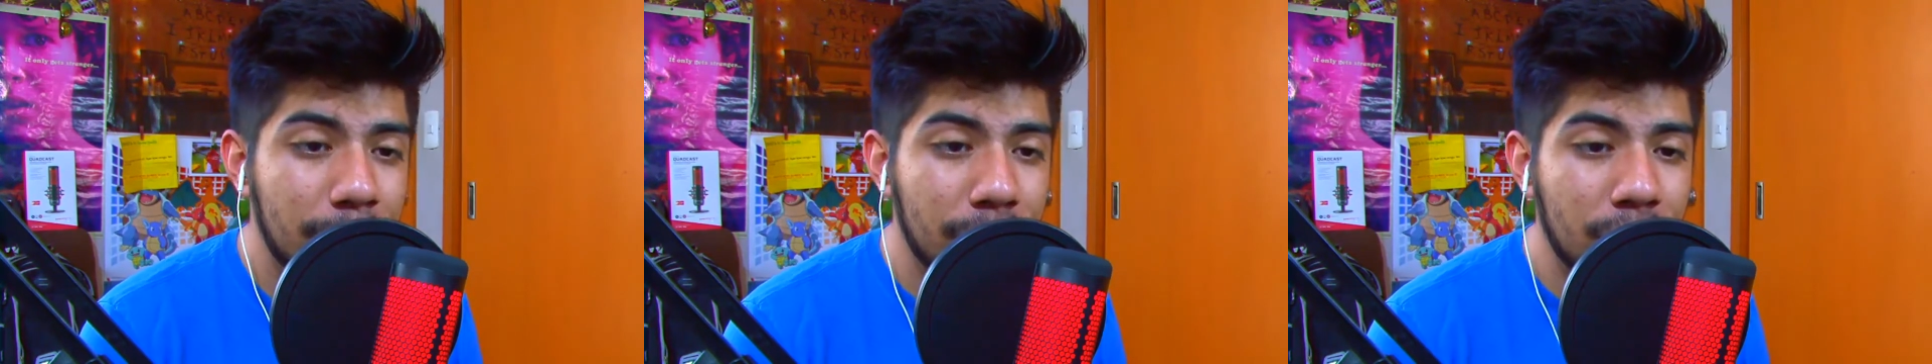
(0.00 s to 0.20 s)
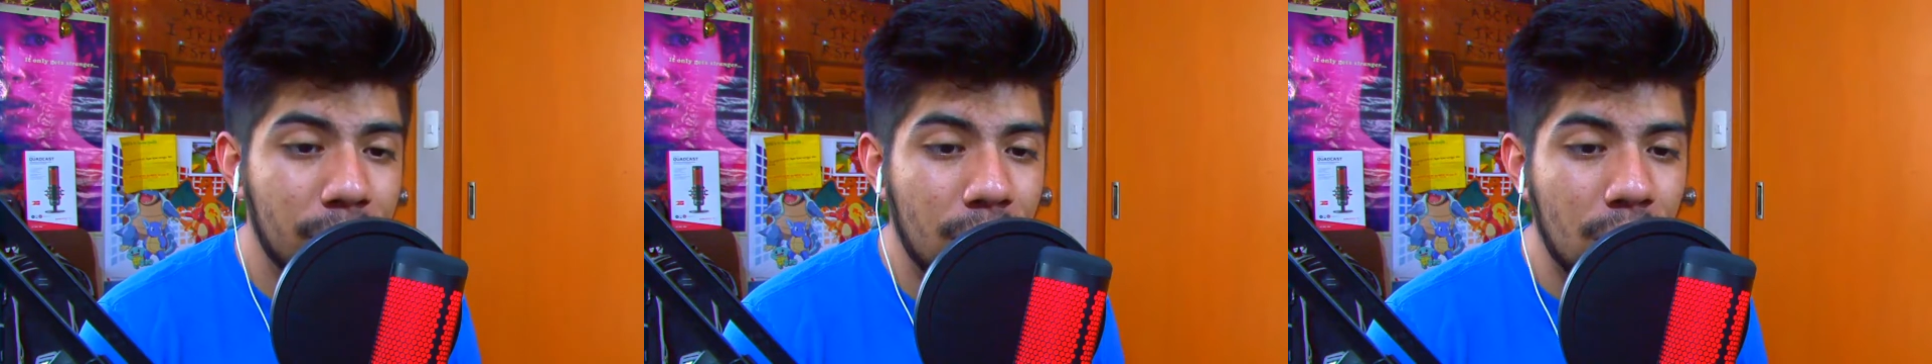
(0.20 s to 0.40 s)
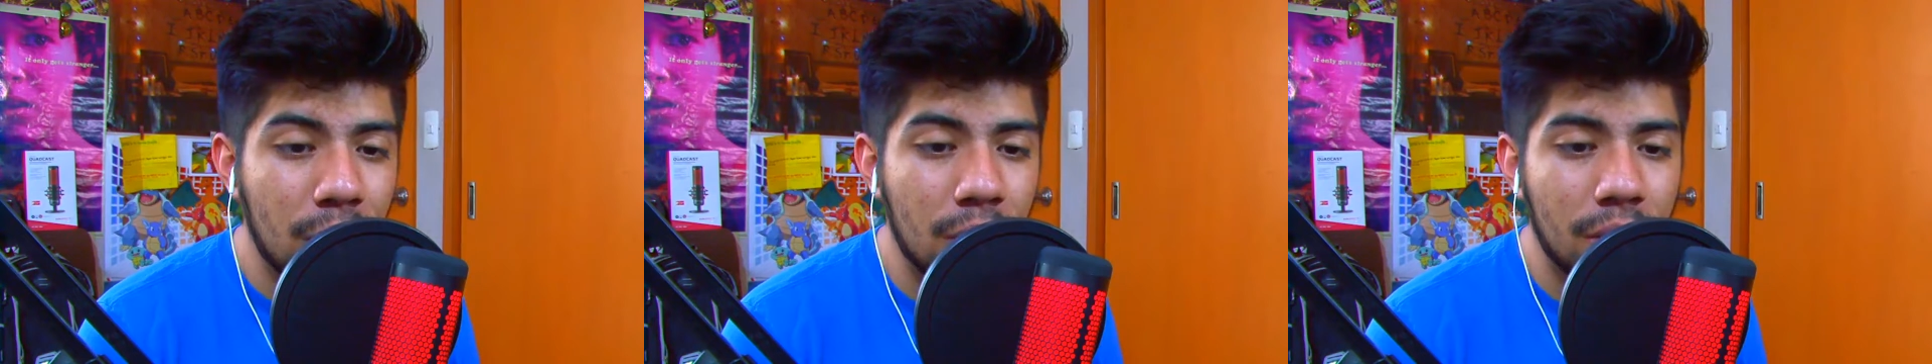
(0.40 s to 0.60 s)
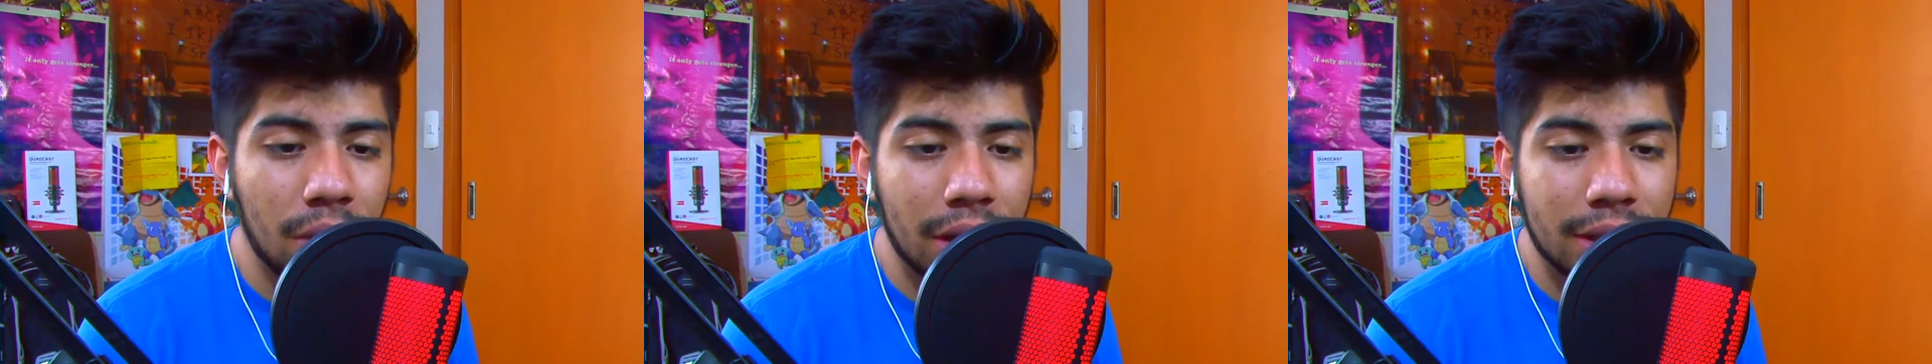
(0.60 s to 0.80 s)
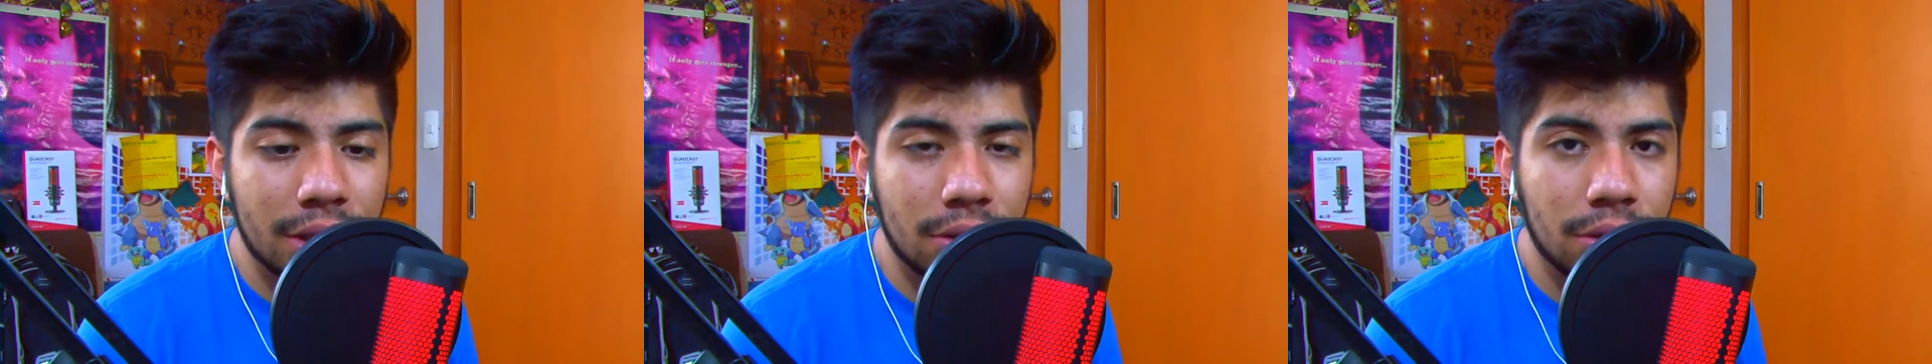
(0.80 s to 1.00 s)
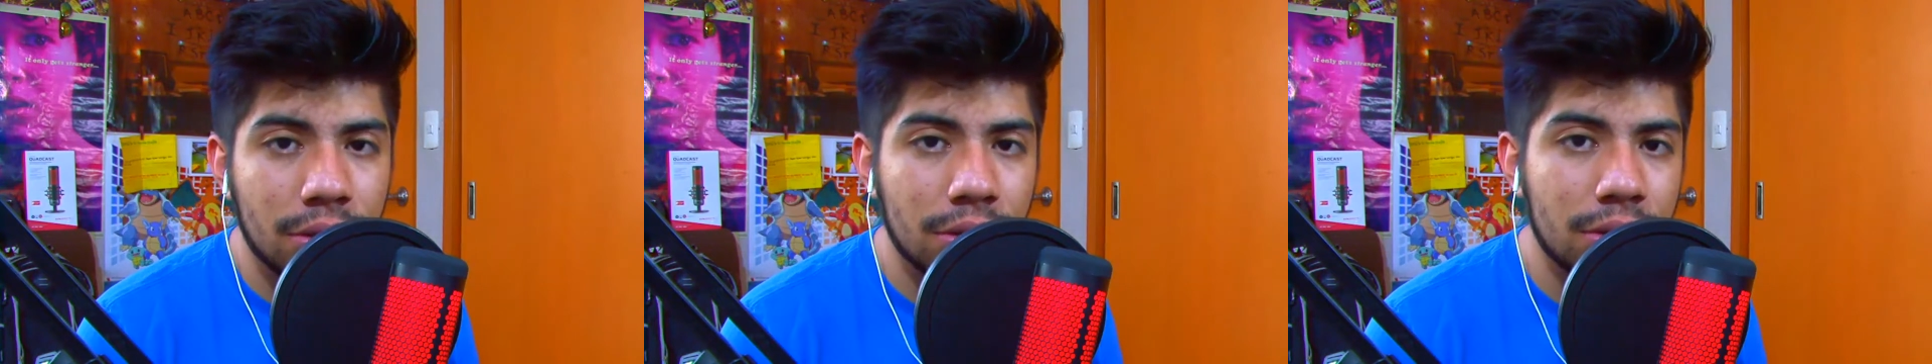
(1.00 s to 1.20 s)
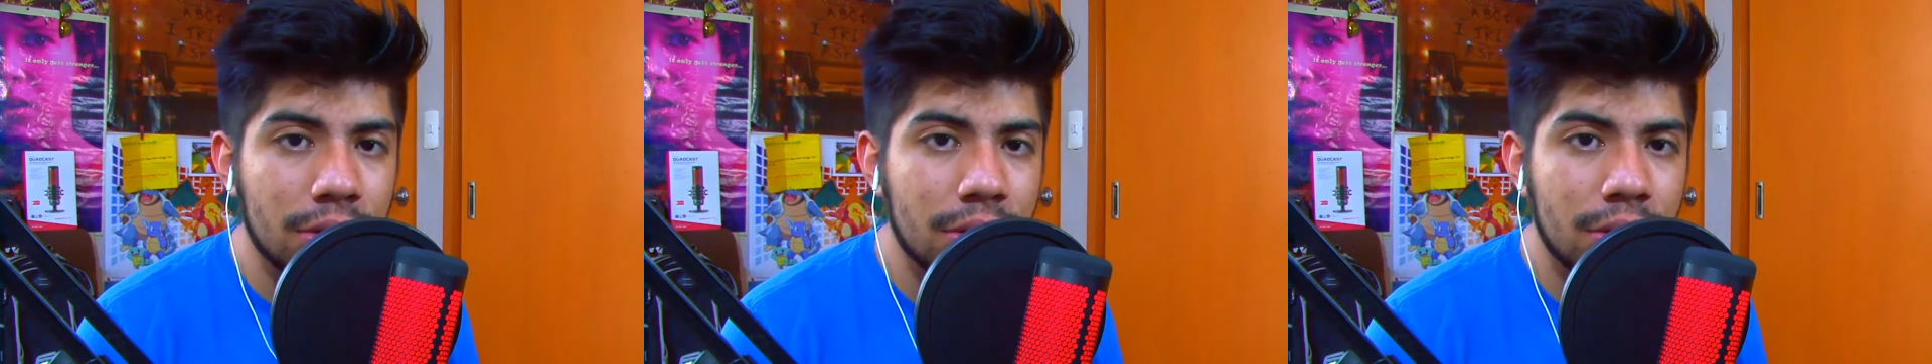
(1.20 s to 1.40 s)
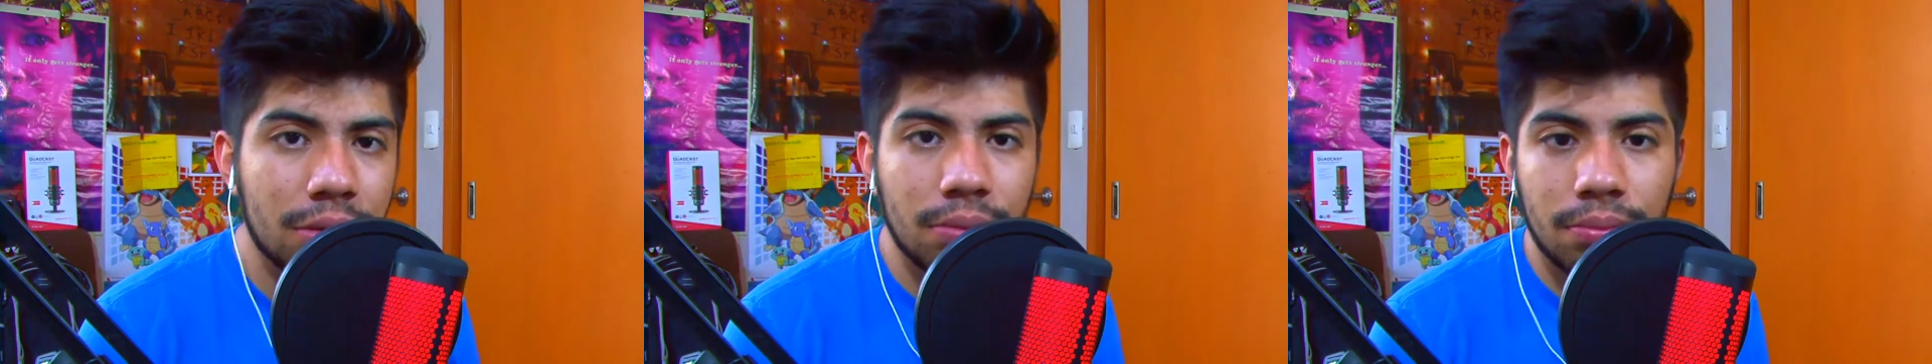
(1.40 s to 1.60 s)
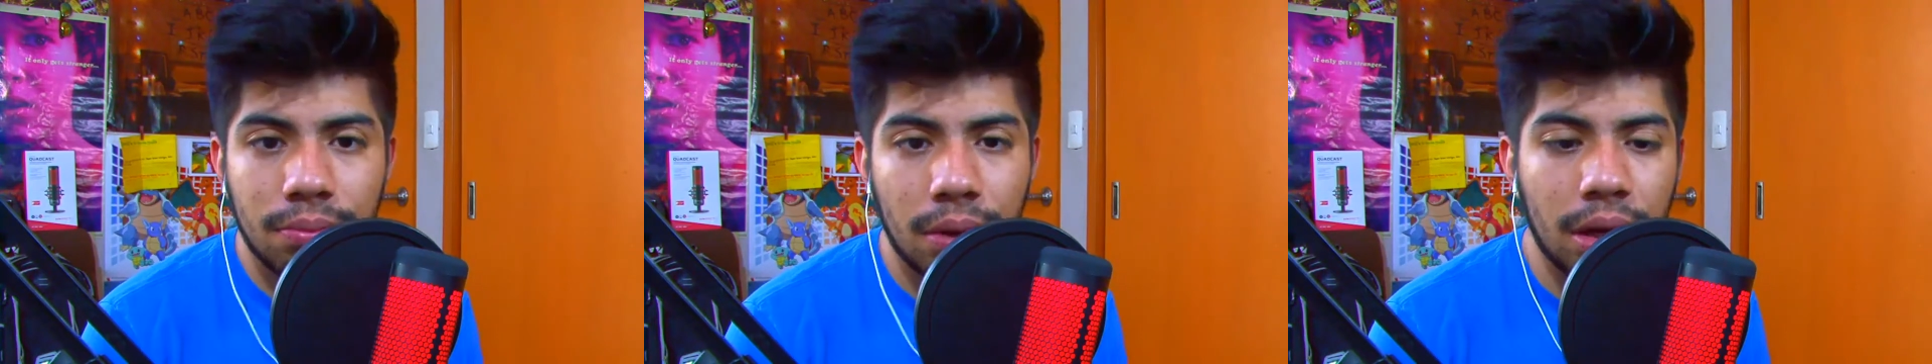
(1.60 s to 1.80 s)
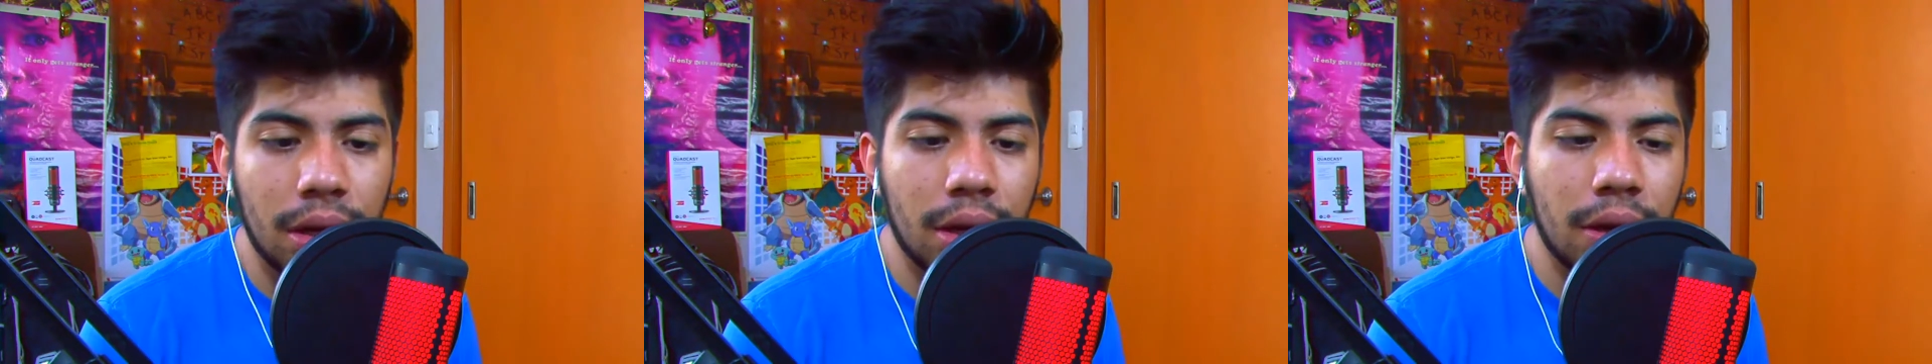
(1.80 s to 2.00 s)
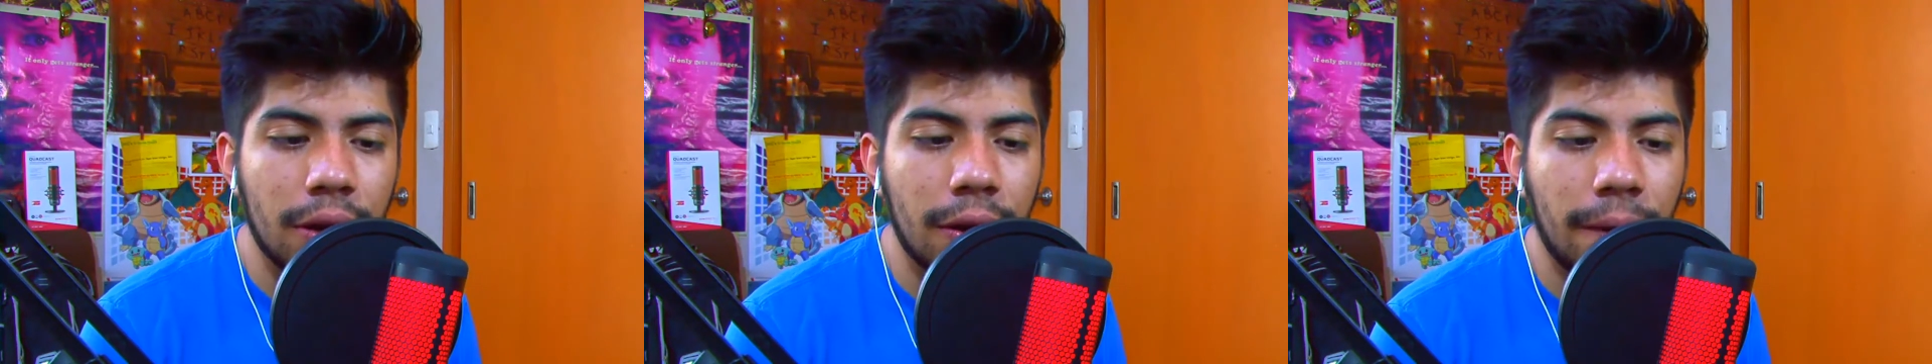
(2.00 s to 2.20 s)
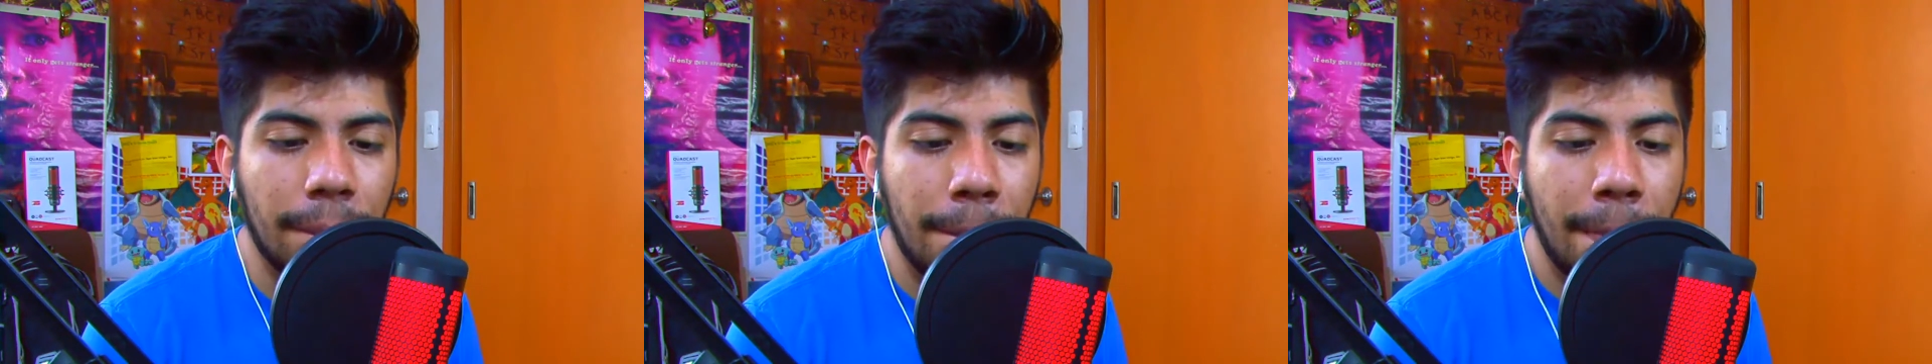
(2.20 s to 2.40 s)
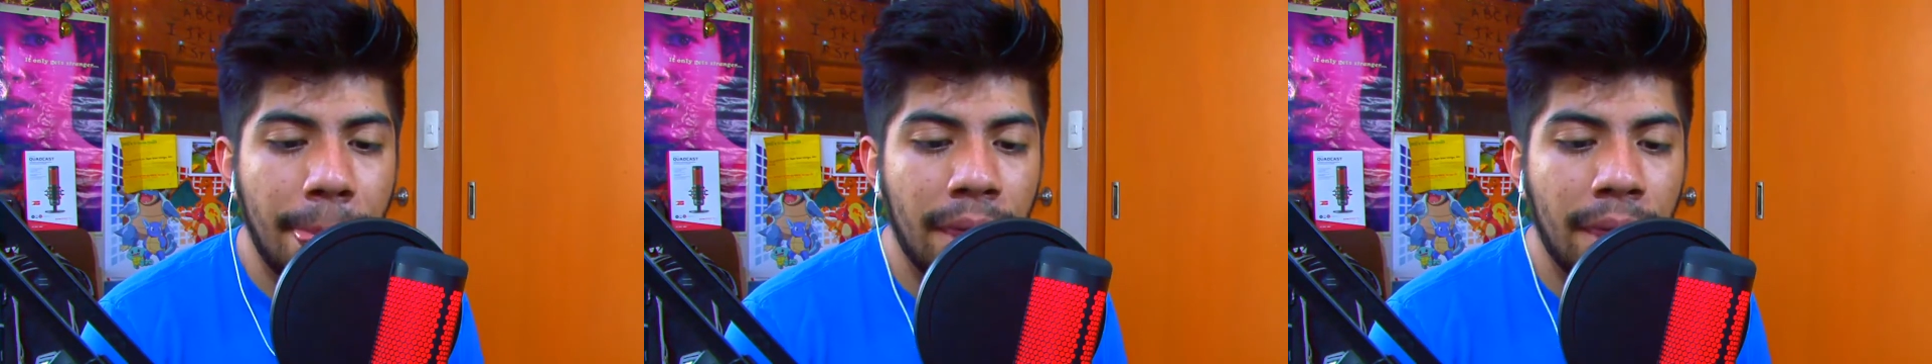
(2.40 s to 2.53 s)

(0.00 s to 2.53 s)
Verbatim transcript: por estos. Eh,